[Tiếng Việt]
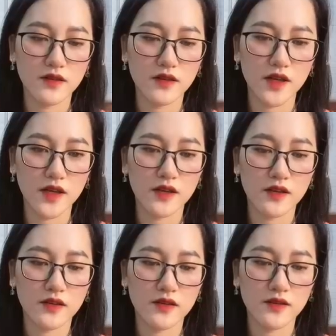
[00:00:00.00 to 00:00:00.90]
Ê
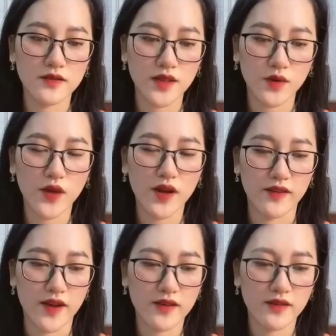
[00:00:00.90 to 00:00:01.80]
Sao cô lại ở
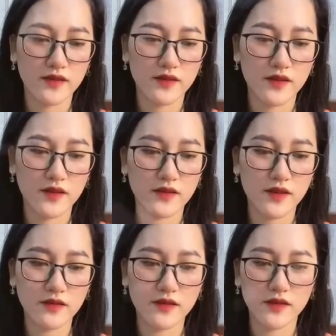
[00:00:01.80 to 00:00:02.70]
đây
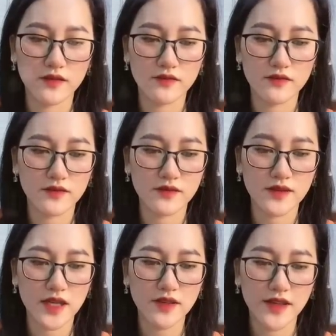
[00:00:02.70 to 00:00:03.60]
Các người
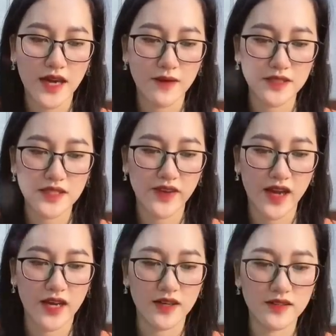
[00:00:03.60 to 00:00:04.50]
Các người đang làm cái gì vậy
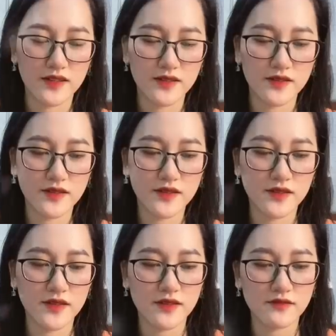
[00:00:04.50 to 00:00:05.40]
hả
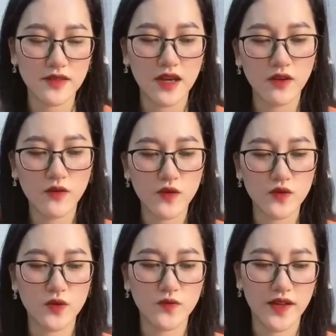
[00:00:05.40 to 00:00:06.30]
Đang lúc Phù
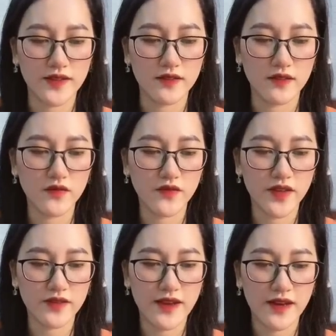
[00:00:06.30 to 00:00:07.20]
Dung và từ ngưng
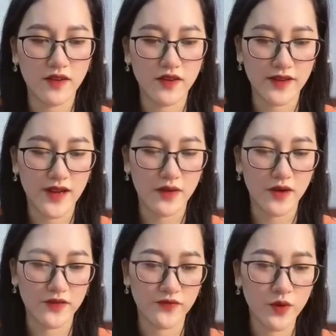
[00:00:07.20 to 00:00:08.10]
viên đang ngọt ngào
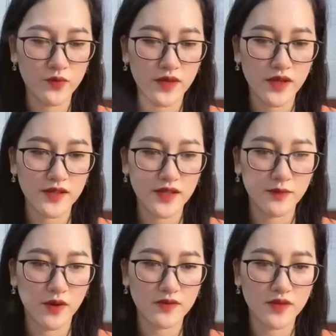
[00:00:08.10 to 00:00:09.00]
hạnh phúc Thì
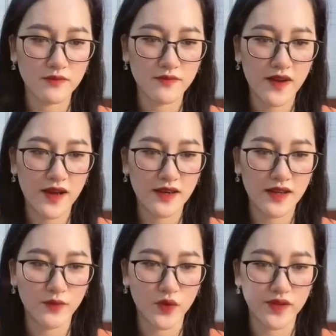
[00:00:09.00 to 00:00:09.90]
bỗng dưng vang
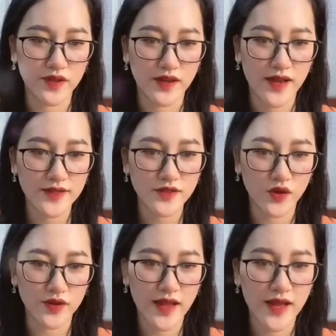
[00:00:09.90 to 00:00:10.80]
lên một tiếng hét
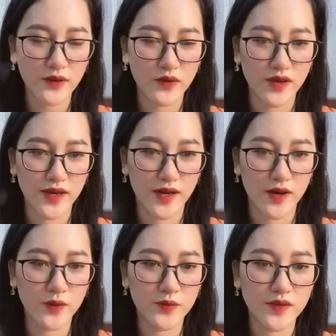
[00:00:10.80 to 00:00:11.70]
chói tai của người đàn ông